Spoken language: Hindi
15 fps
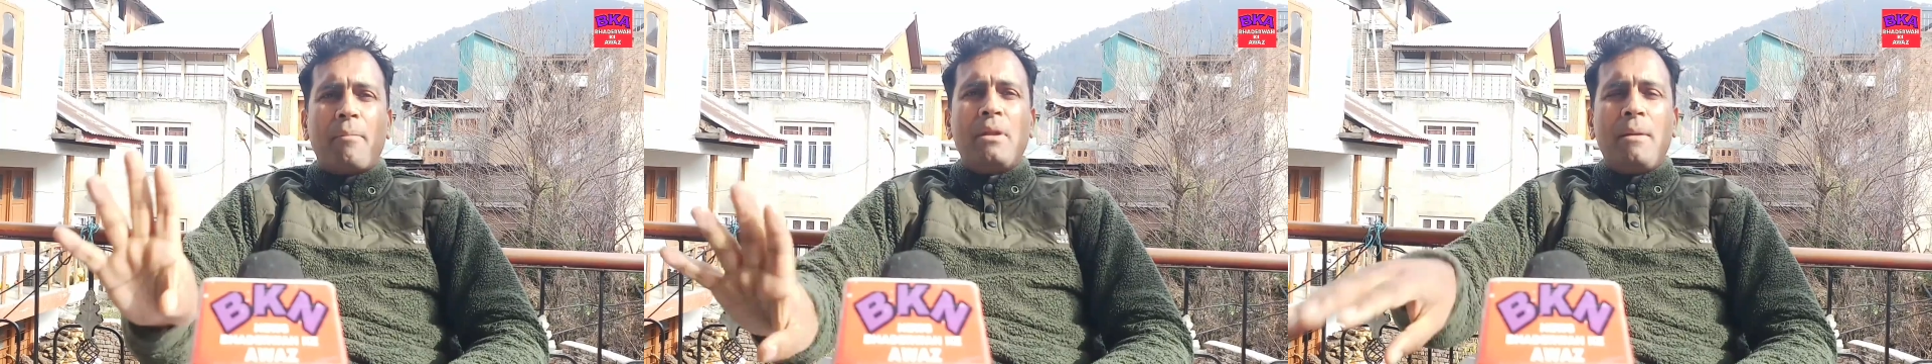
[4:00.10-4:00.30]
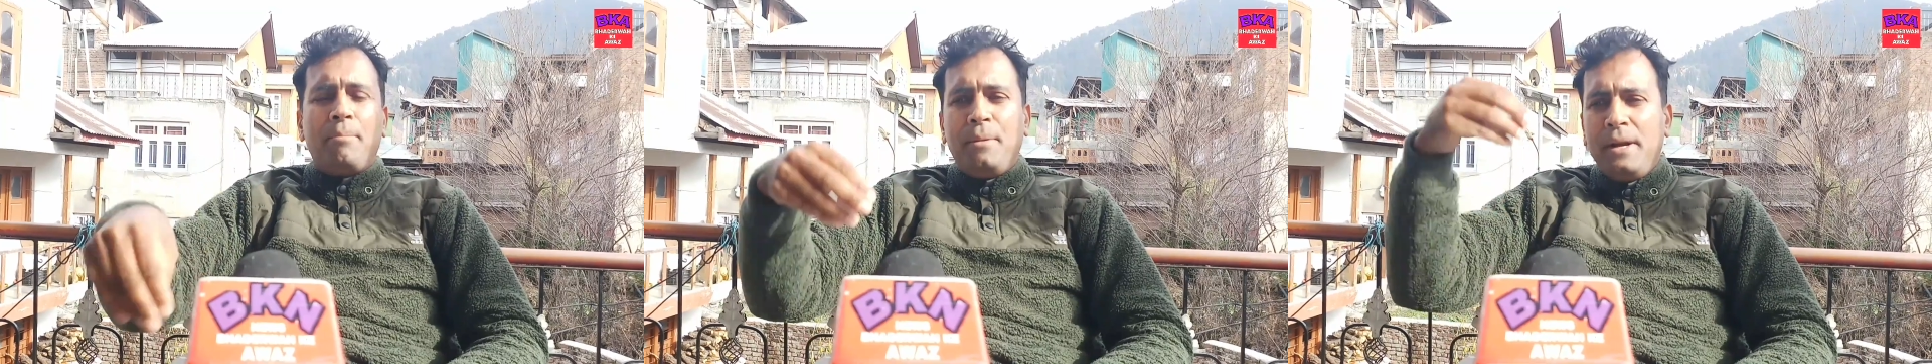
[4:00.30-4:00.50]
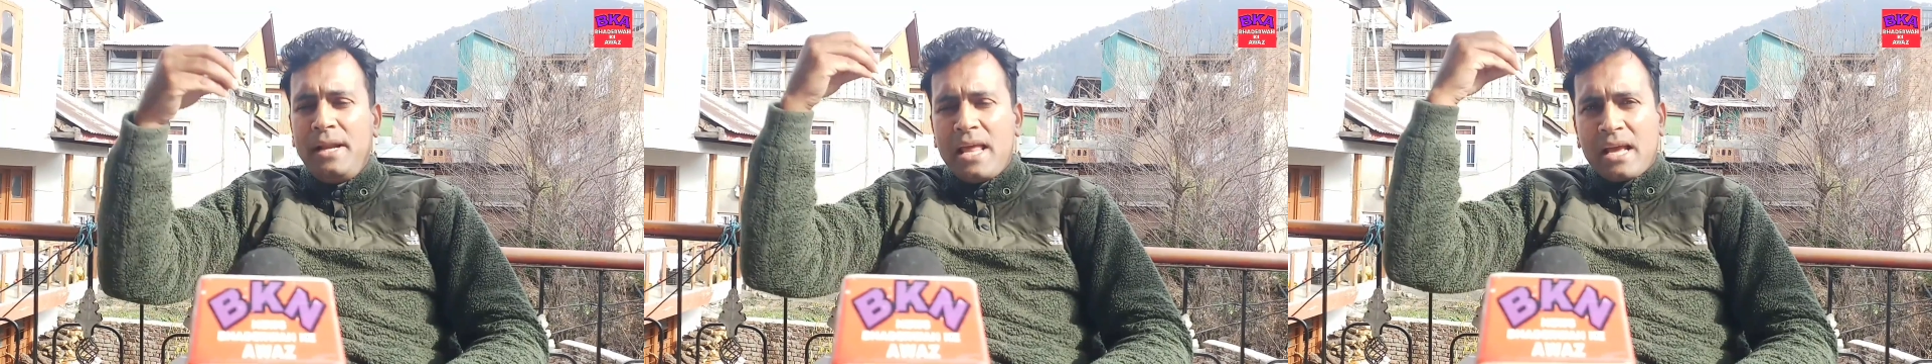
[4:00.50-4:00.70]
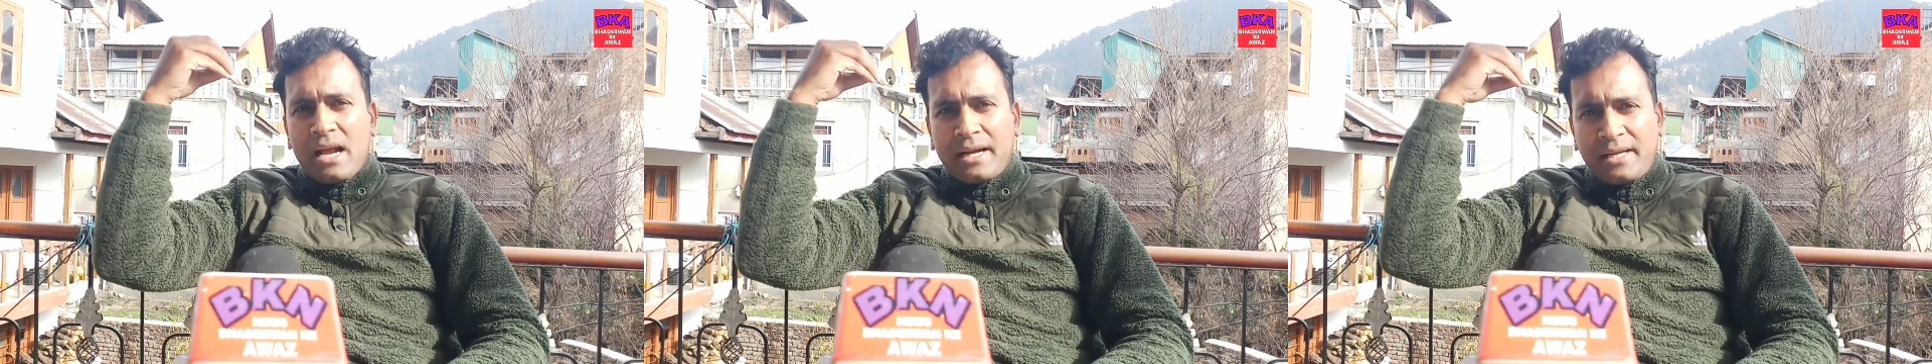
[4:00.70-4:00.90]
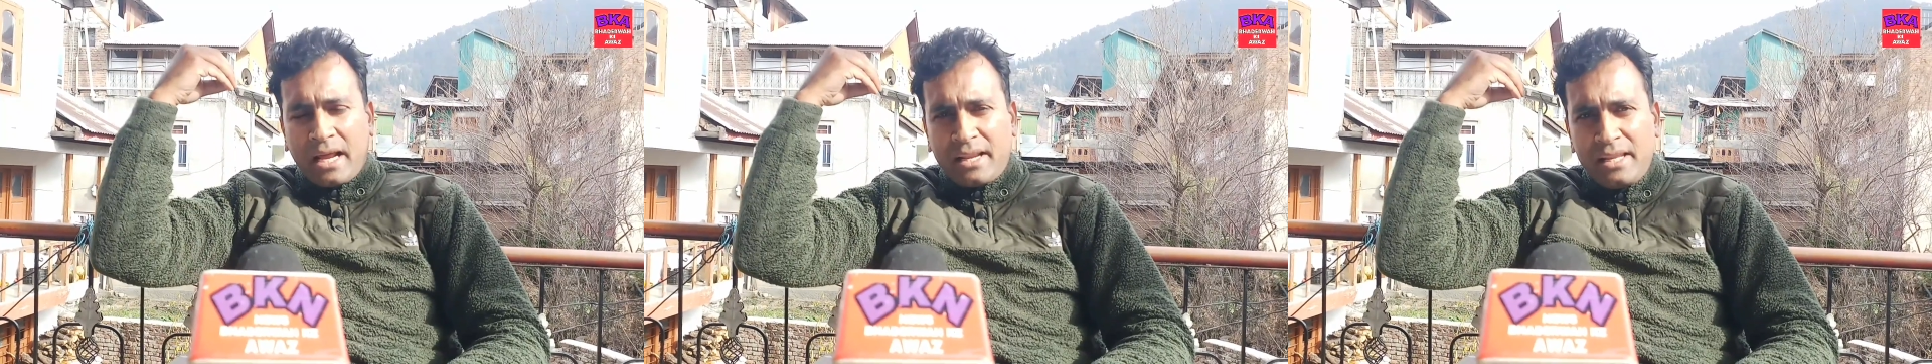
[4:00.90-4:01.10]
आपने बी
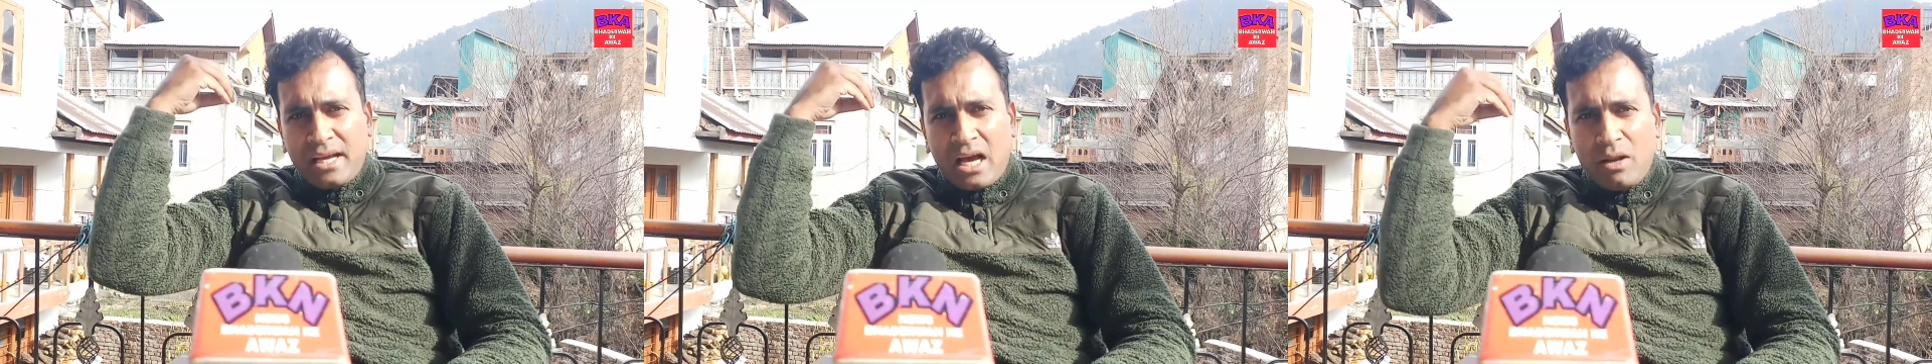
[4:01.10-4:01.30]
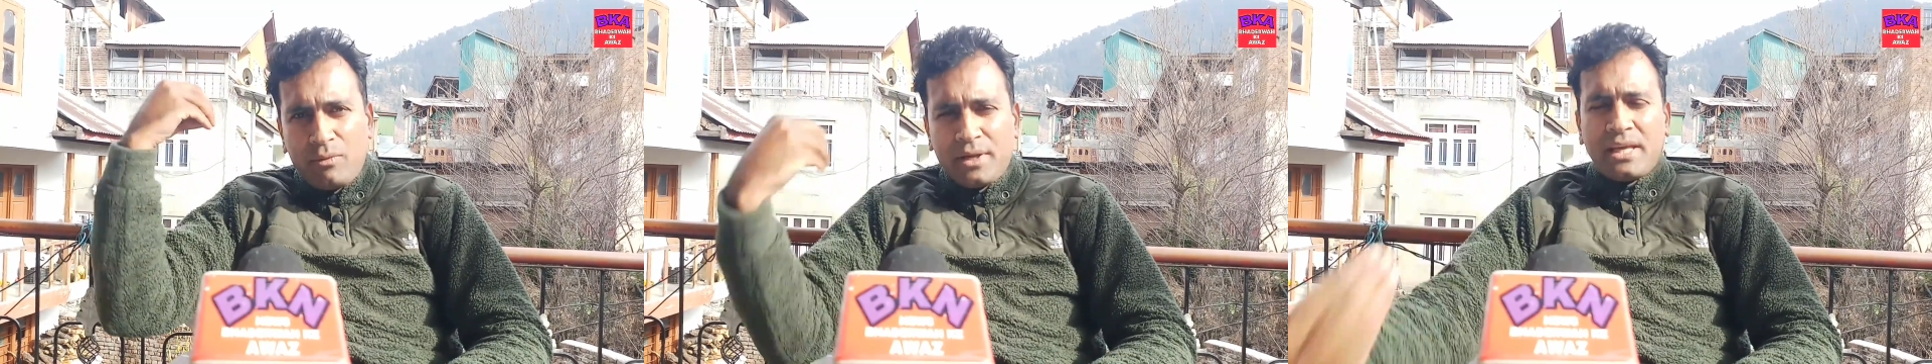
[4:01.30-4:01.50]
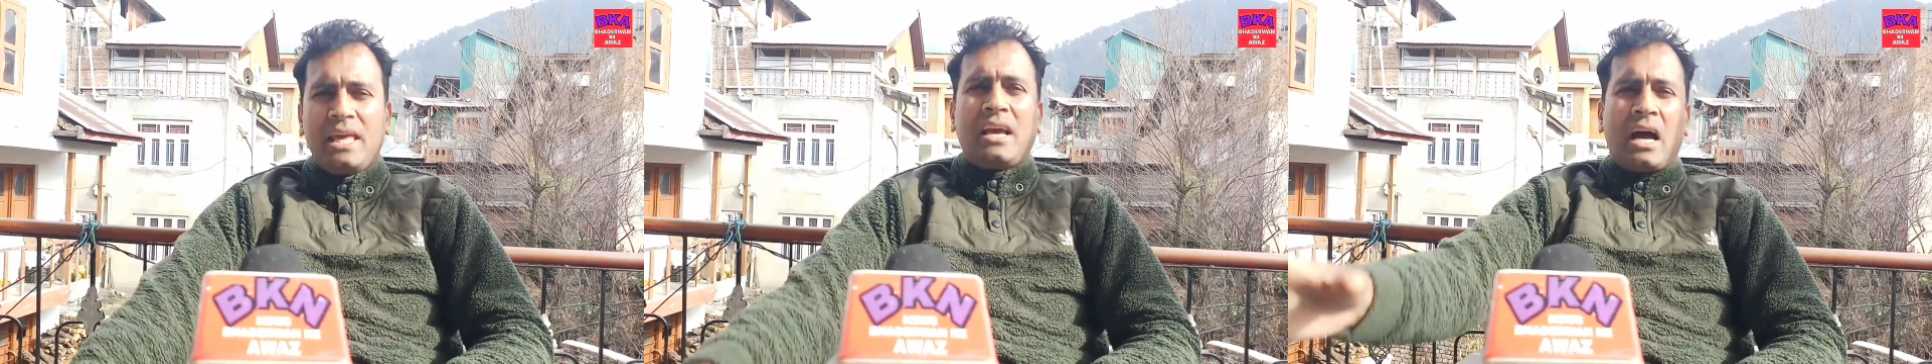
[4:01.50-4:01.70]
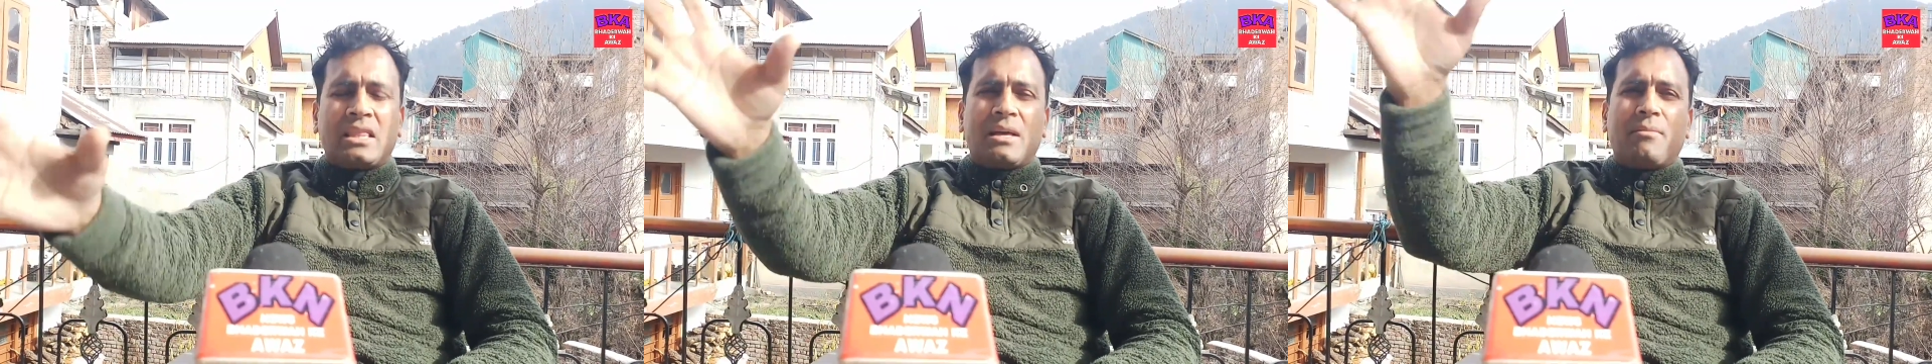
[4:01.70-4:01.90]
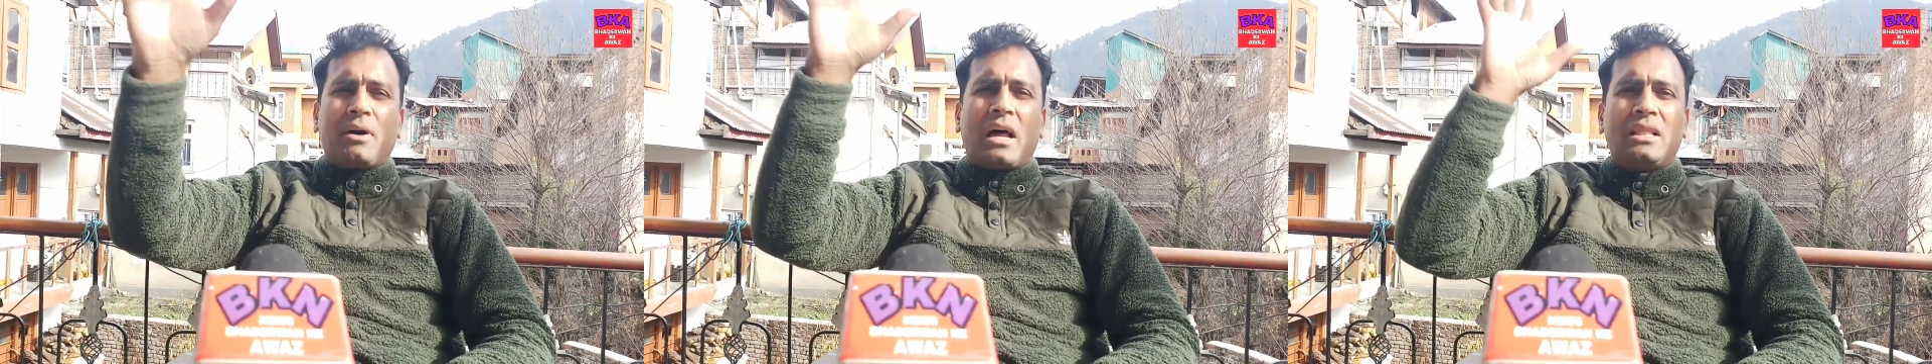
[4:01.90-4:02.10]
का टेक्निकल विंग ही
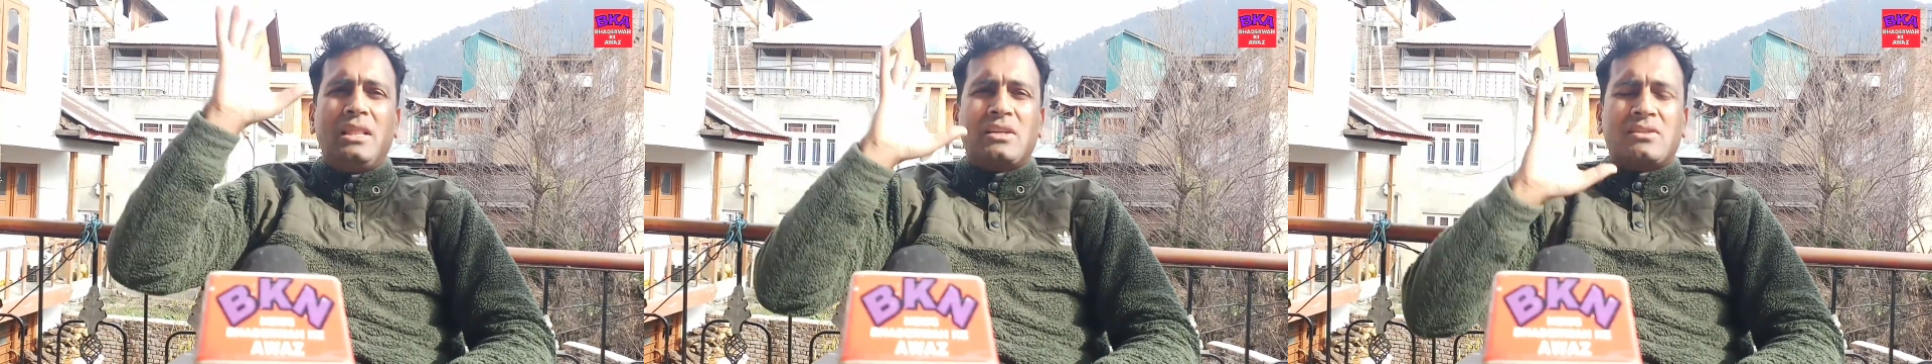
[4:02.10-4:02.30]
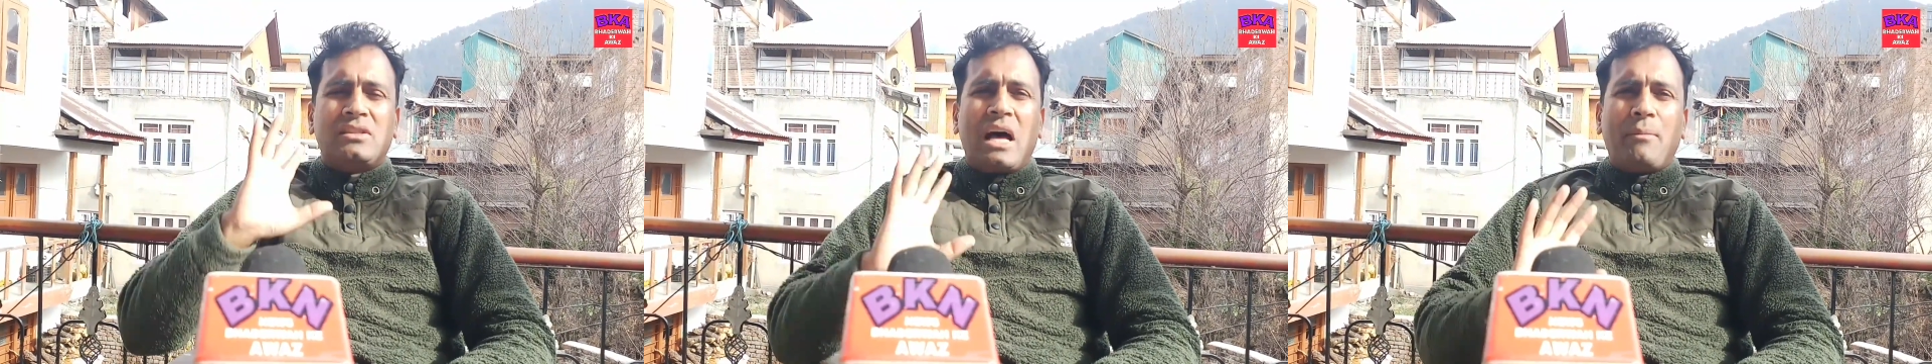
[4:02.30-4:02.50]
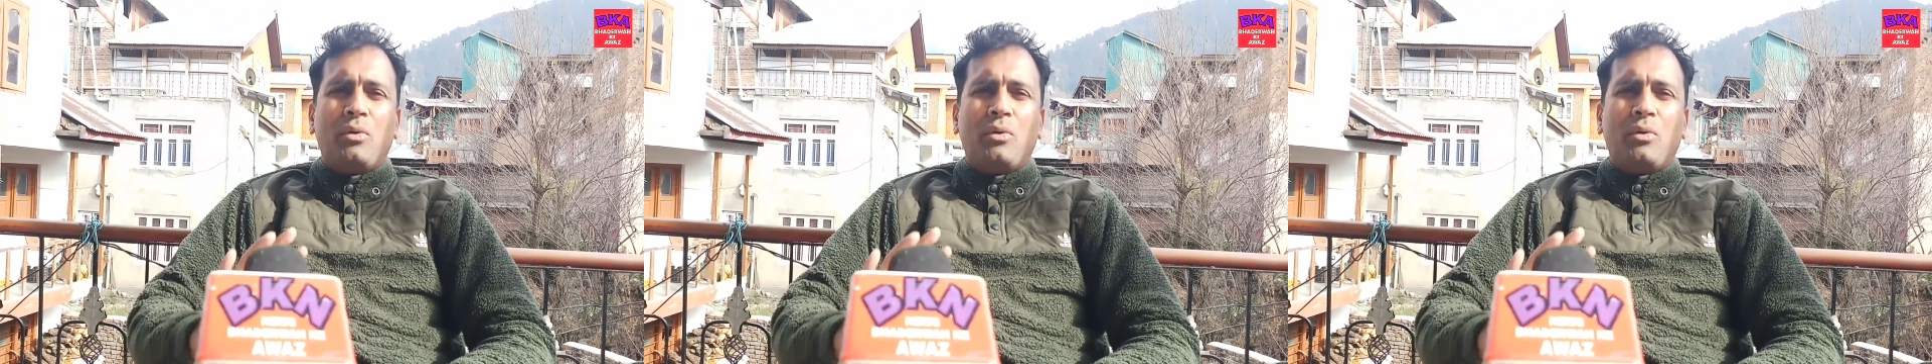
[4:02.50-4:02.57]
खत्म कर